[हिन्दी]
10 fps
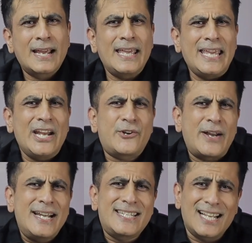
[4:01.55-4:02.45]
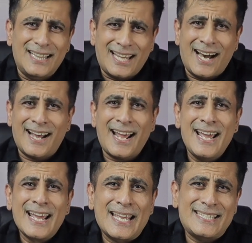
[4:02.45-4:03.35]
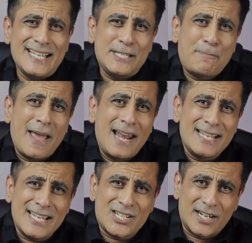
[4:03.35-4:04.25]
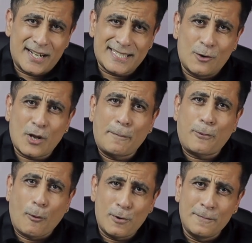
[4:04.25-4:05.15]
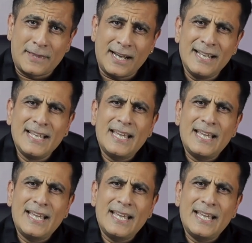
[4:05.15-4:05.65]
कि ये ट्रेंड चलता आ रहा है कि सिंस पहले से शटर साउंड का प्रॉब्लम था